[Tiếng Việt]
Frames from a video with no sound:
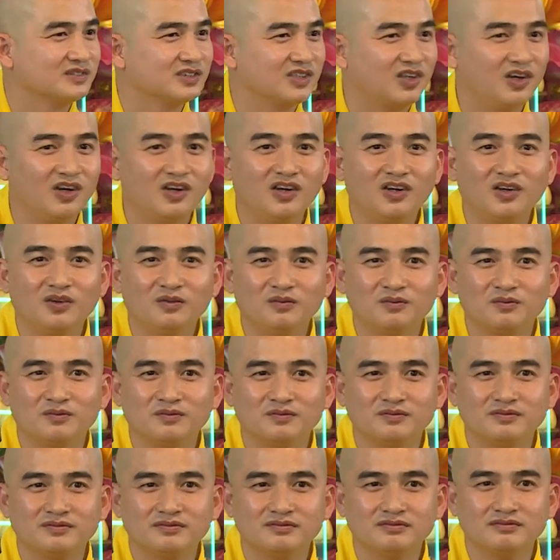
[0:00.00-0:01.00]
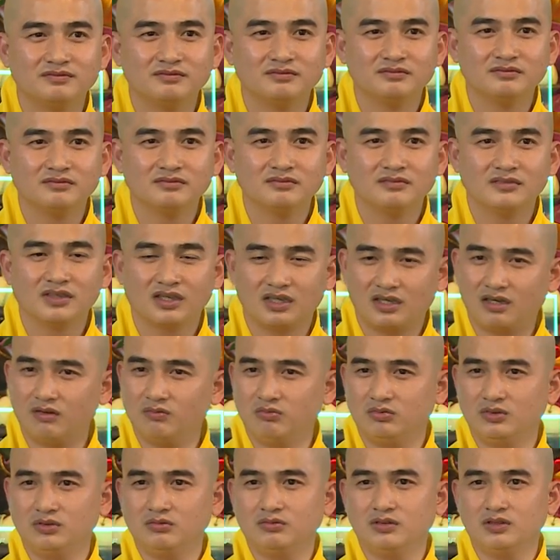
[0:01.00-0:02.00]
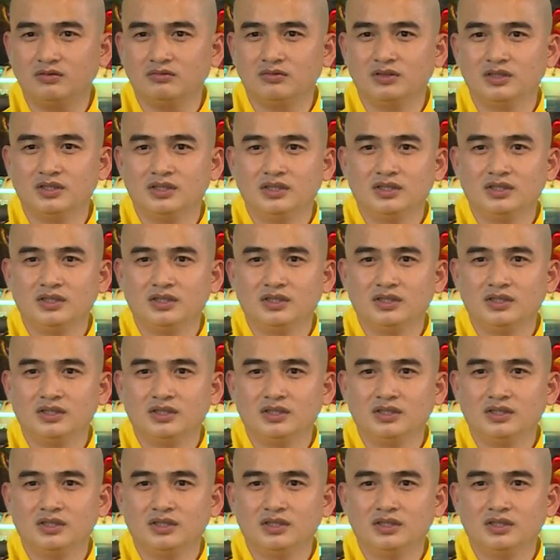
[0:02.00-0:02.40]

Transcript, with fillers: có không không đúng không